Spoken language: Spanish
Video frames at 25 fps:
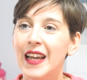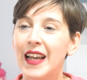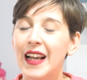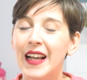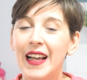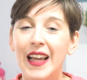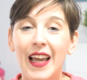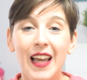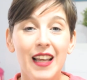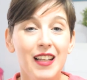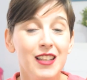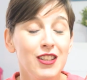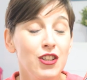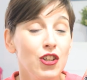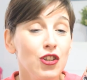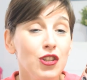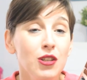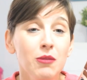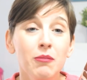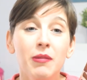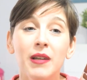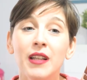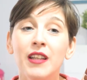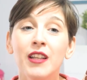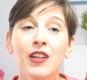que yo
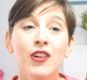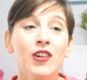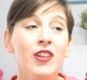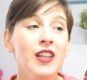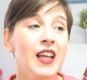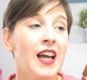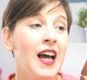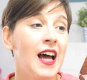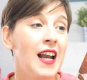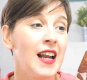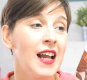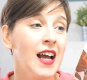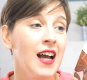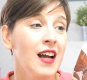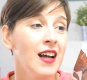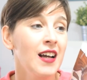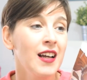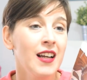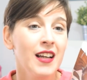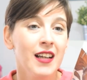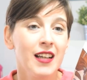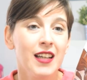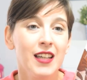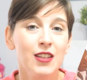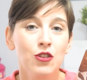siempre digo de Ana
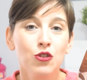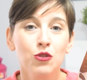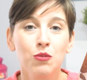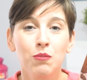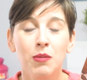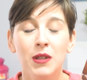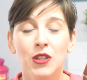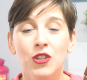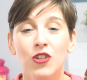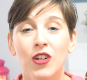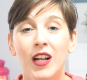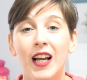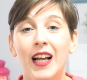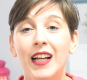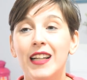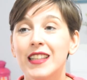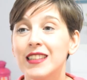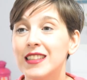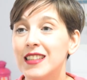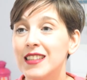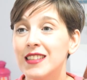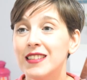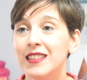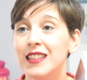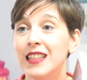que sus personajes
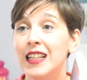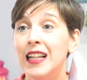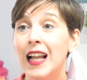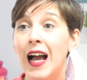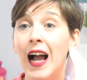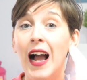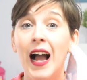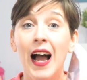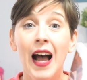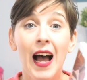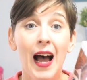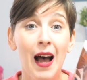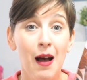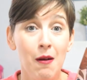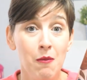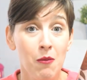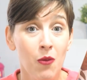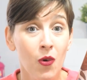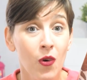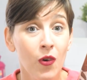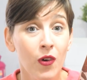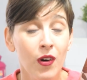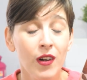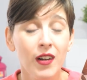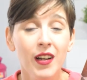destilan
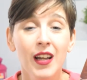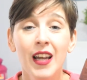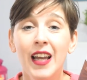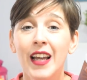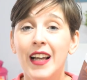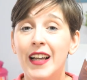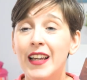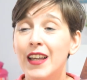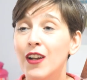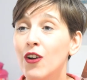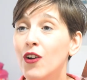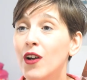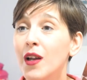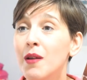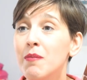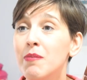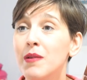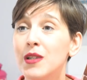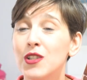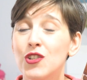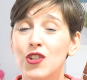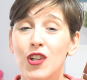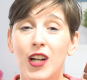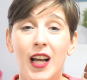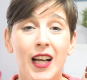amor, Creo que hay
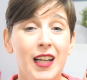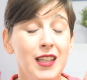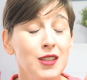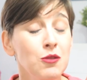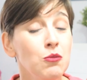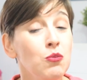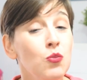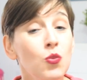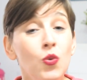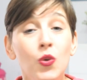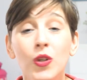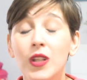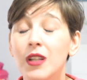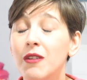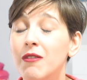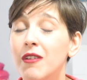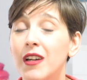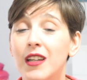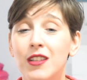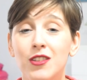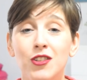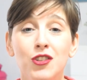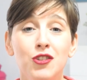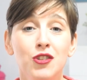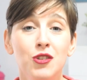personajes muy
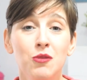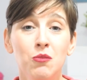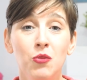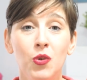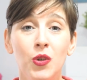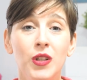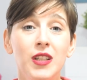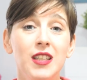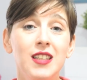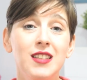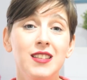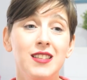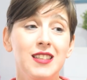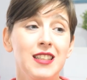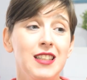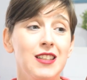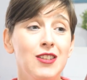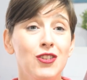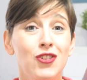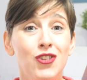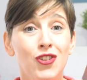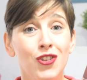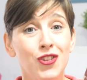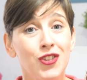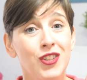diversos y muy
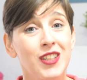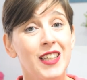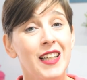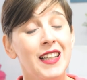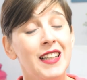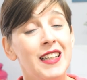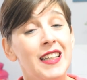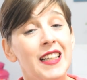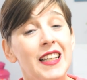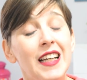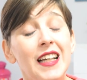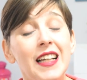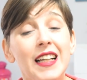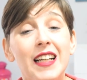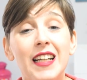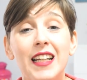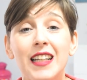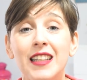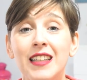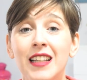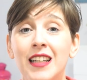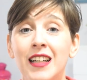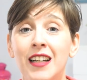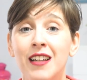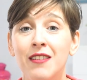distintos que tienen que
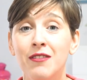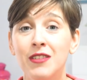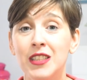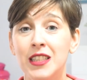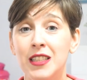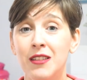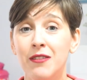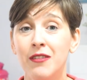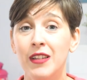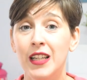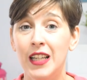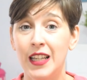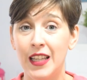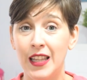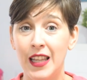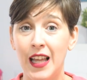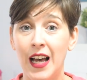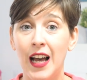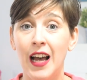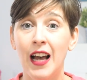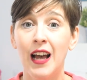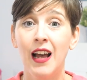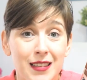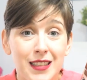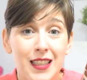tener
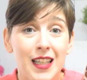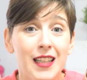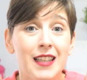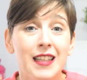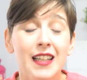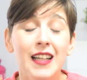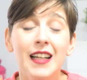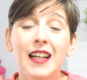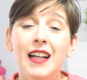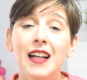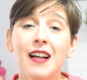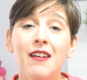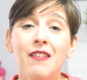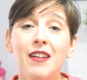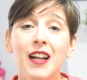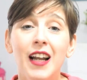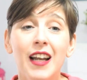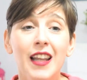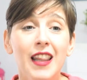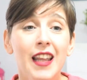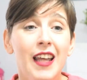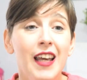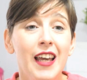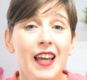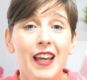visibilidad, se tiene que
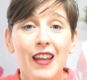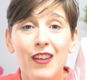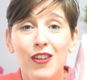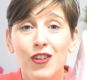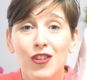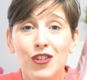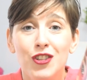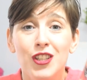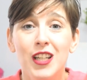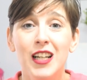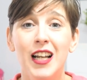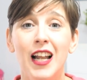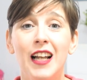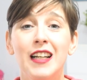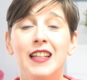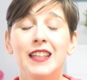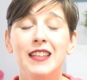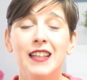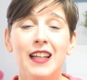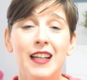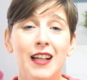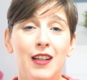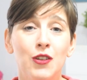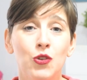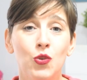hablar de ellos en la
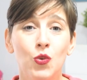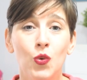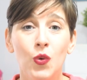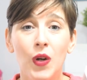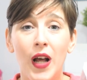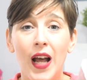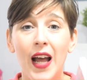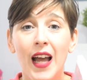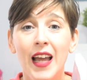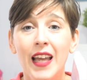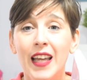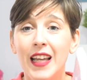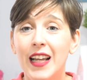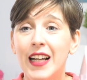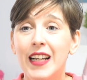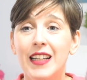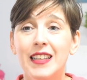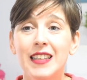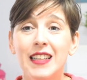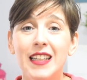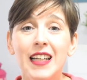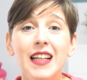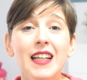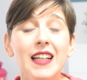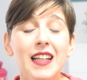literatura y que
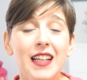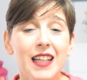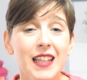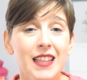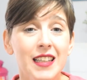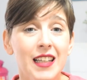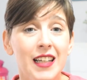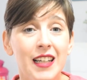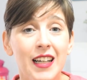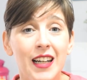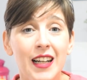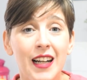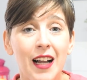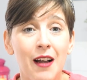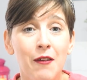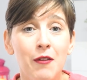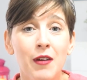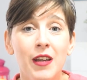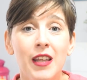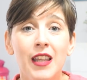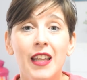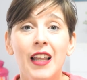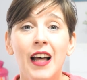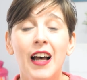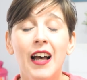tienen que tener
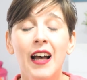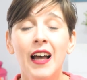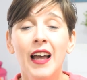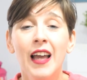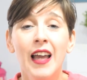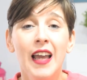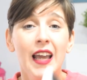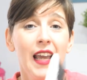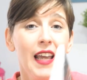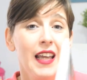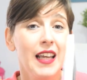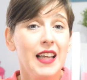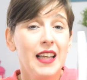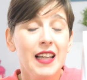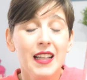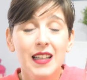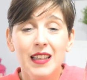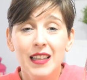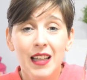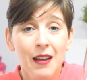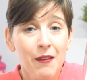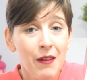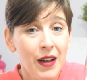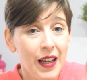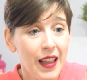cabida. Y
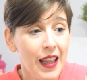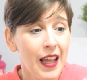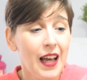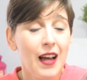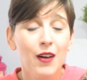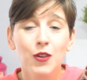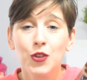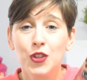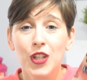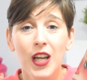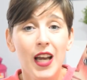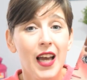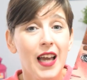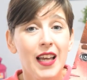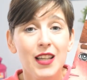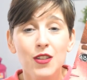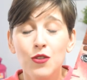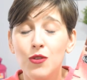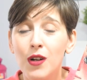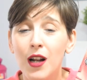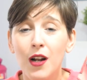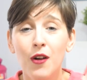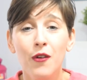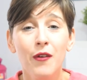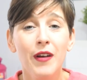de verdad, o sea, es
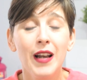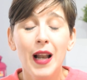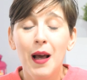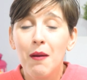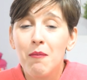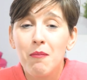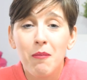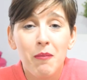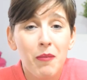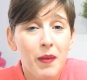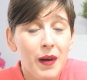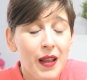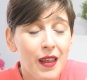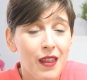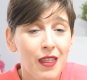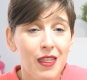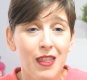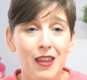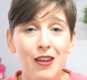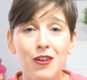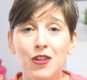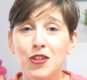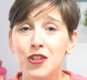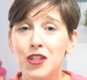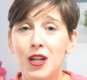una novela
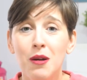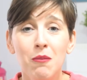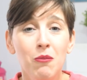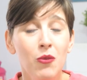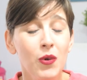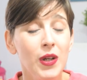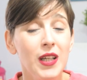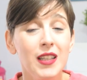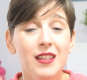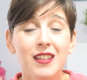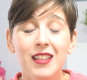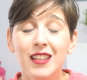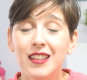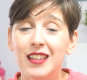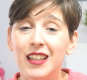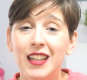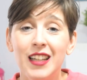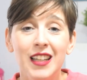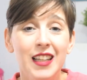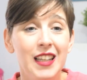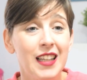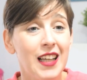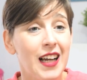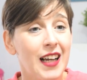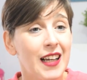preciosa, muy
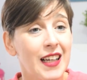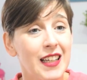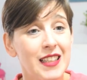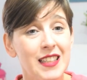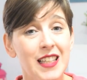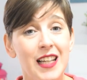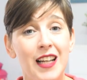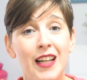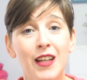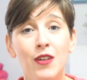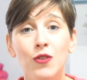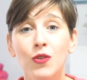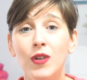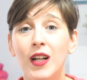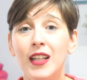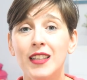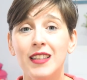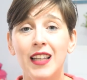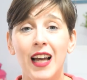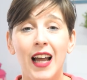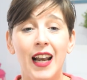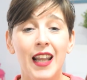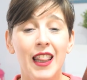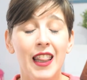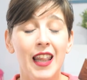entretenida, que se lee en una
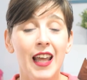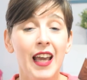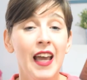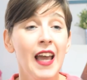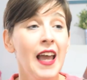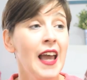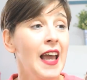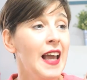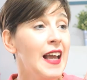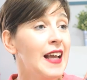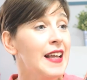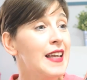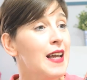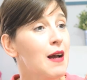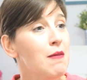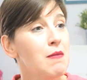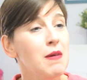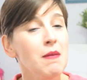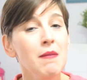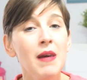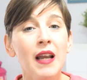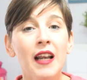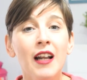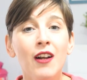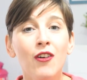tarde y a mí
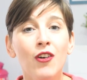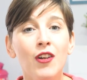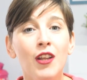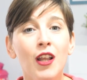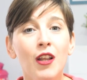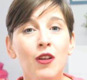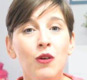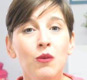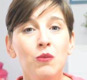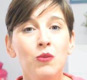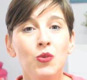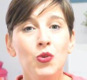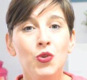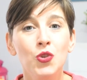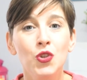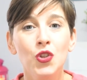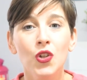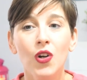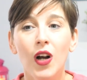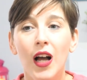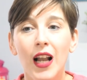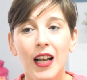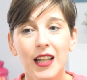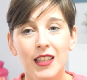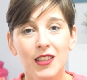me ha recordado mucho
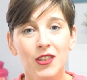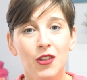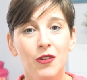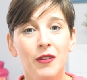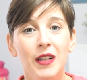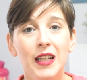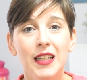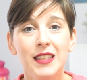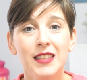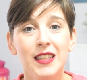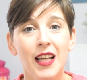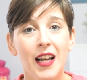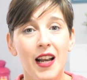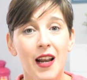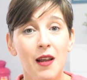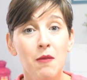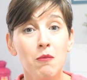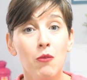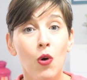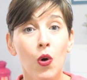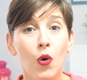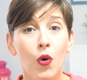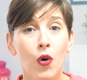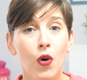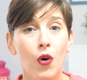a las novelas de
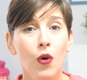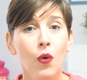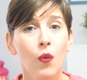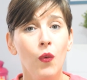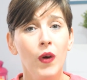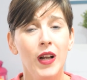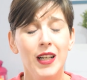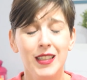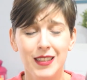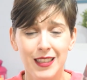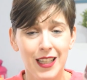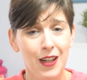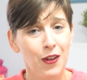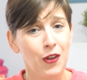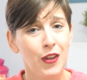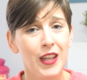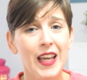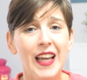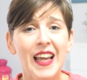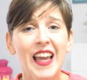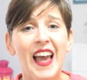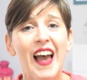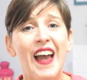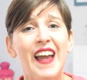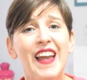Rainbow Rowell. Se lo
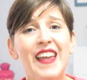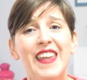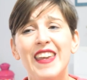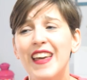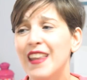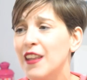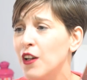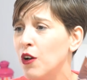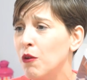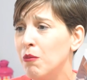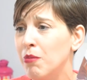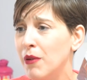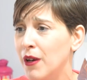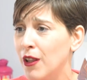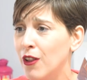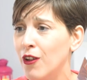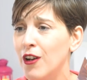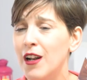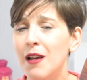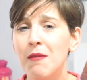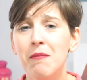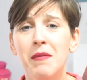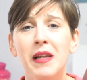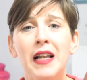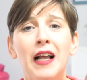dije a ella, digo,
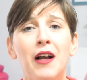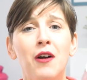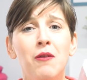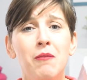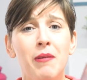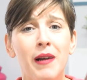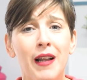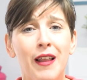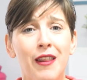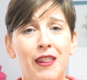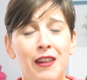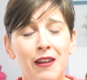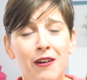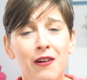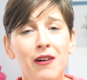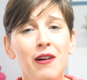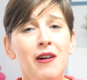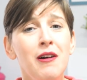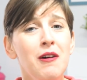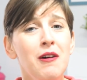perdóname la comparación,